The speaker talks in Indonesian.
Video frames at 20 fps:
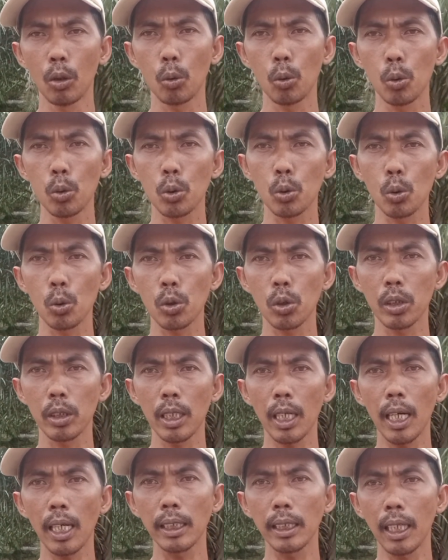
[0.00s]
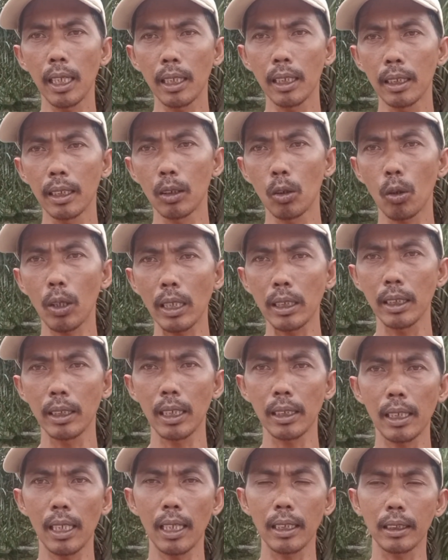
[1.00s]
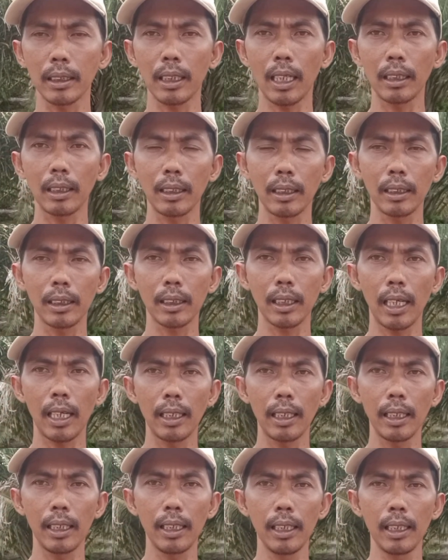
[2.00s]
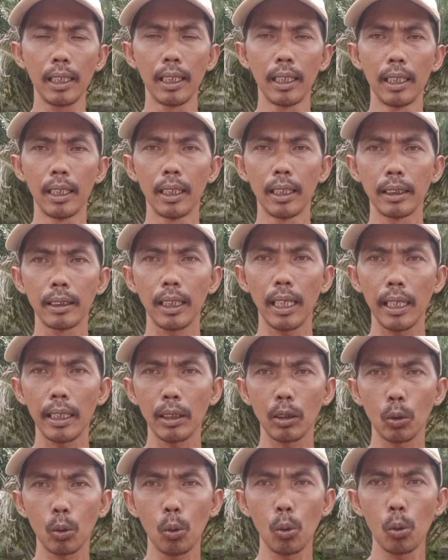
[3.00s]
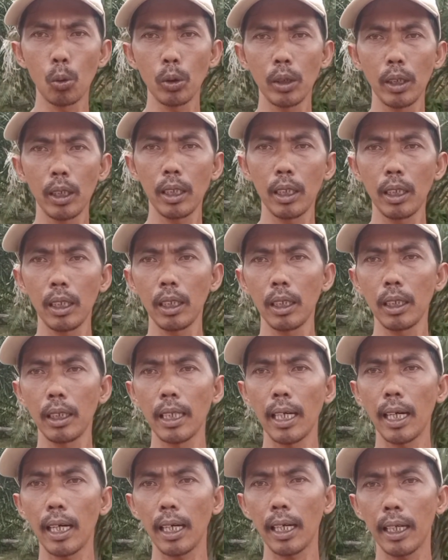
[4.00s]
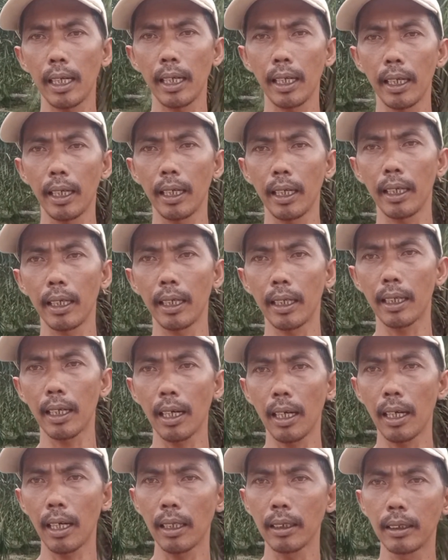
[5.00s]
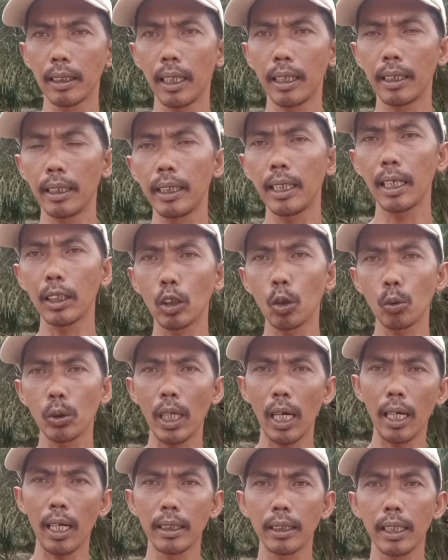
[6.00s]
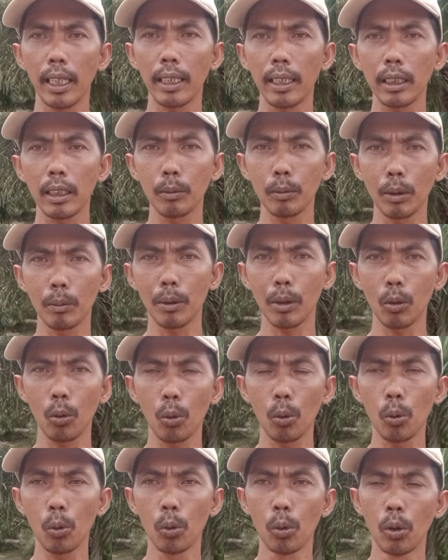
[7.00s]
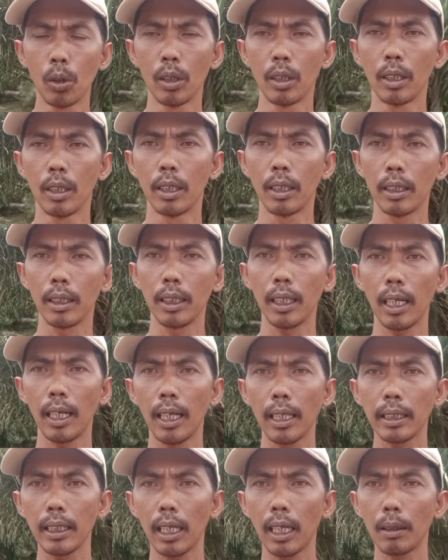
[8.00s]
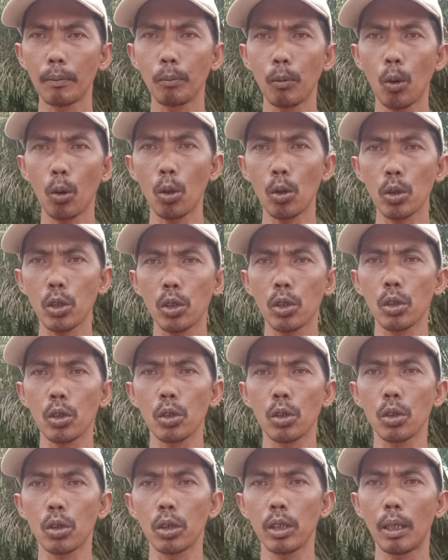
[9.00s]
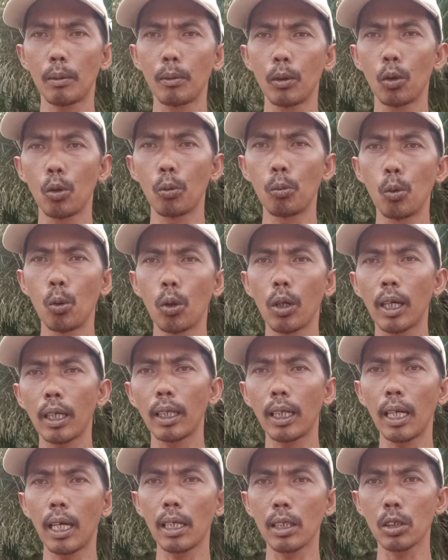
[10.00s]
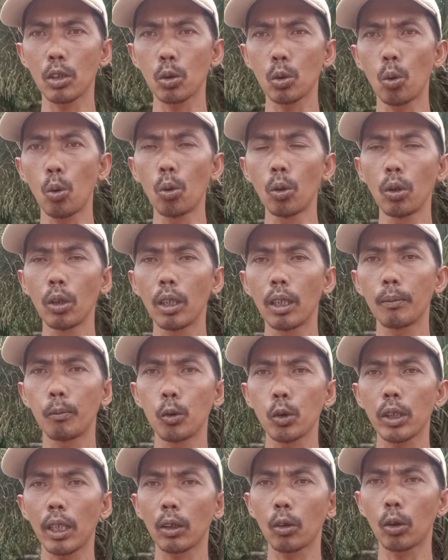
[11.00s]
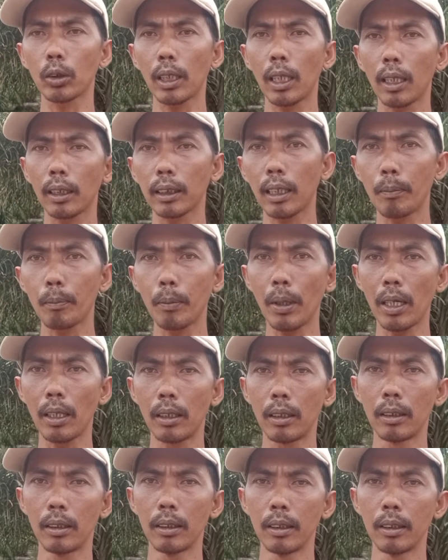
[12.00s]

Khususnya yang lokasinya sangat strategis sekali yaitu di daerahnya ini atau jalannya ini teman-temanku ialah jalan poros yang menghubungkan langsung ke pusat kota Ketapang